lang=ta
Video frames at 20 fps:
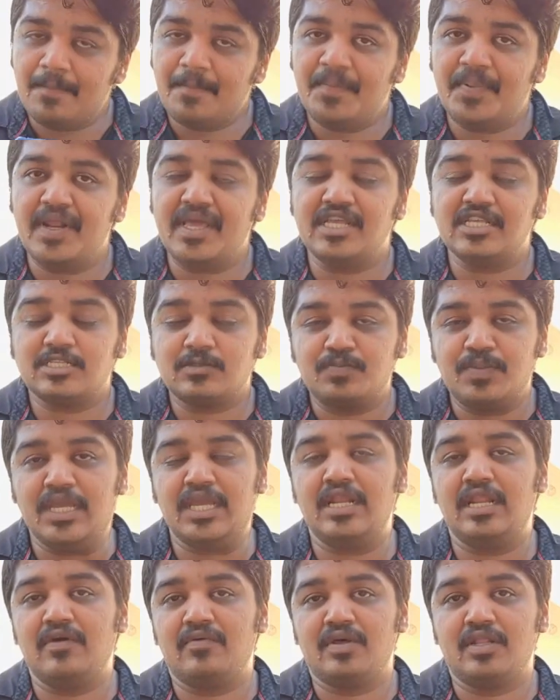எப்படி
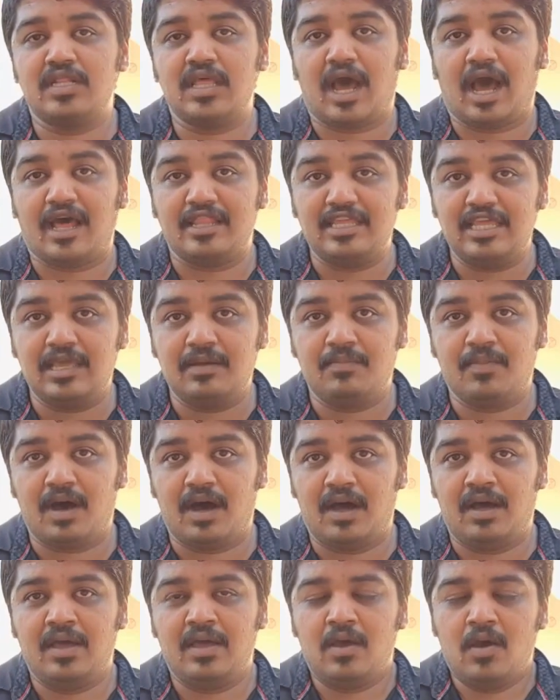ஸ்பீடை வந்து
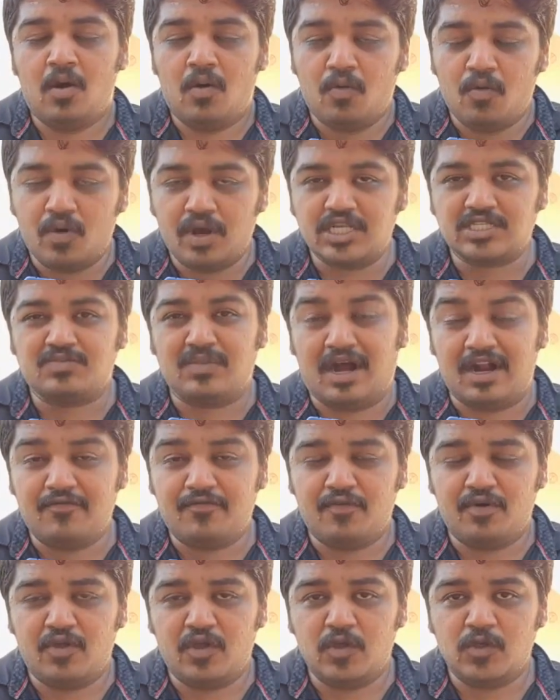அதிகமாக உங்கள்
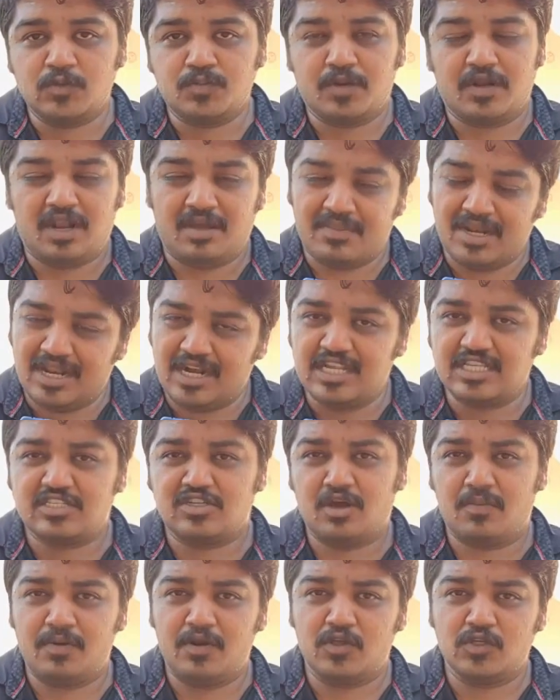ஸ்மார்ட் ஃபோனில் யூஸ் பண்ணலாம் இல்லை
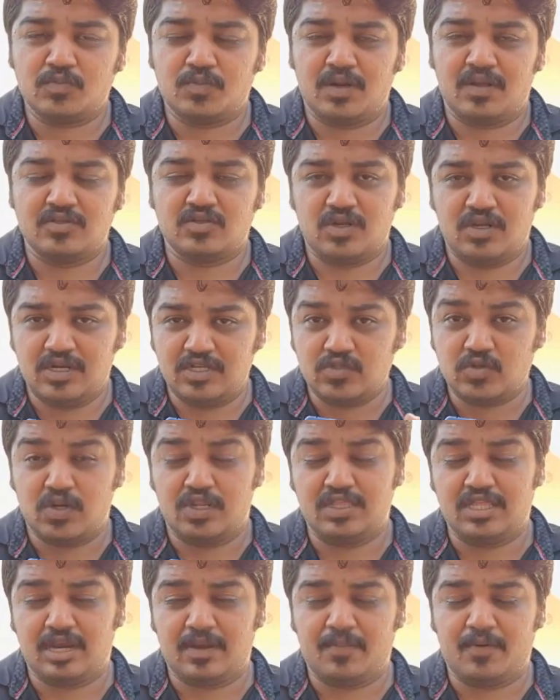டெஸ்க்டாப்பில் யூஸ் பண்ணலாம் சொல்லிட்டு
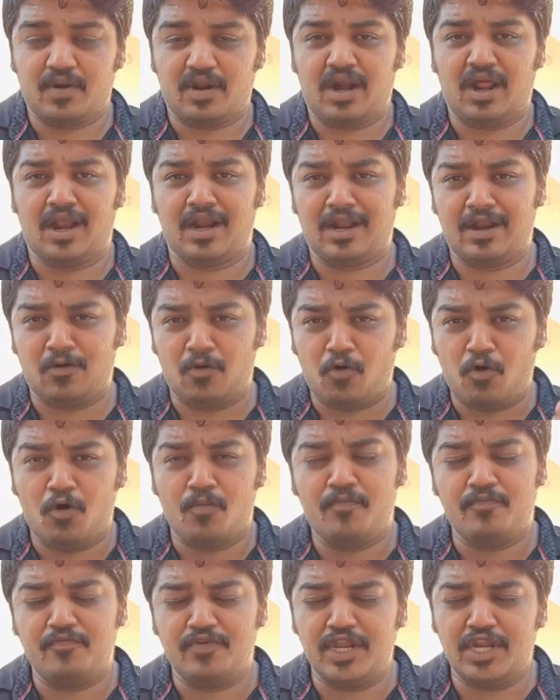சொல்லி தர போகிறேன் அதனால்
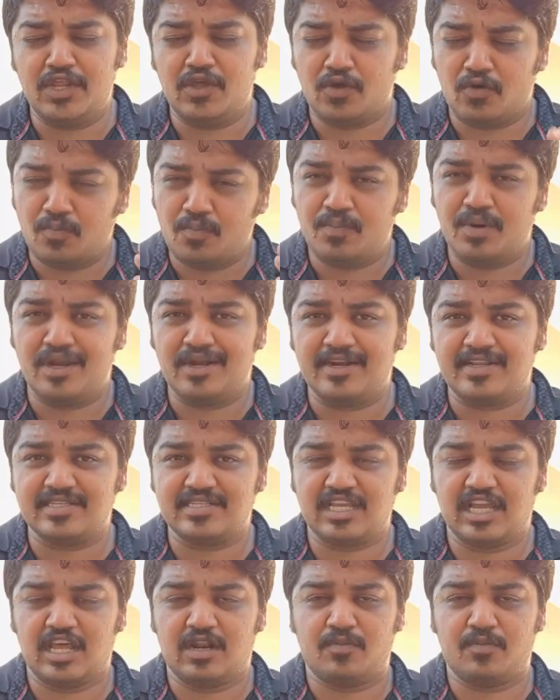ஹோப் வீடியோ ரொம்ப
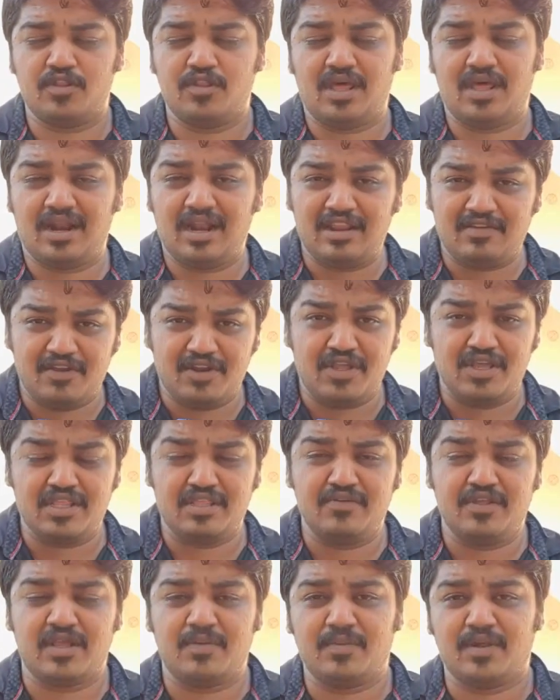இன்ட்ரெஸ்டிங்காக இருப்போது அதனால் வீடியோ
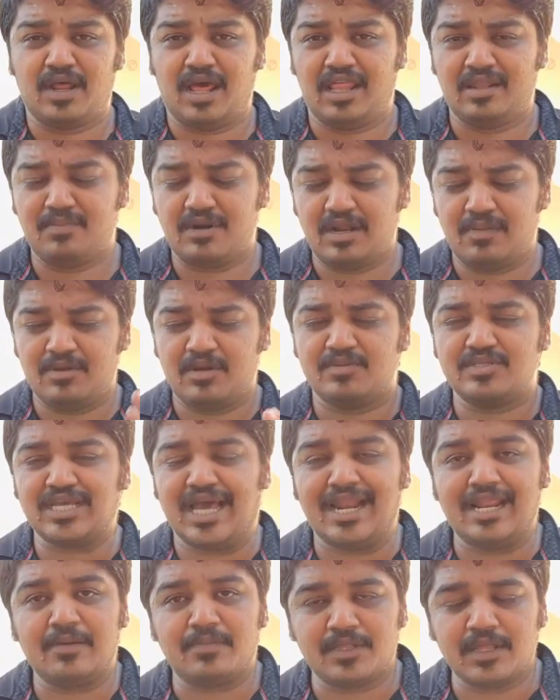இது வரைக்கும் பாருங்கள் அது மட்டும் இல்லாமல் நம்ம
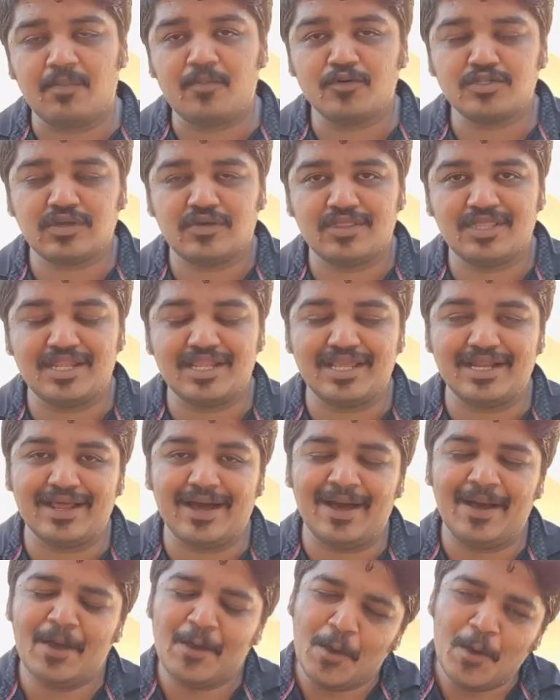சேனலுக்கு தான் புதுசாக
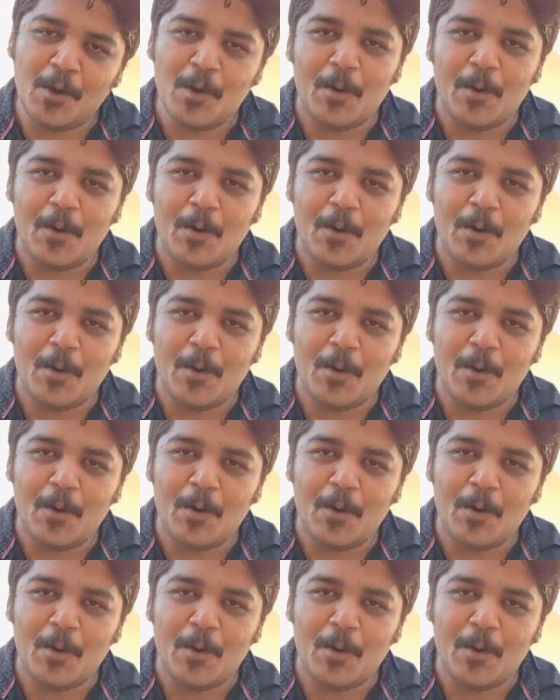வந்தீங்கன்னா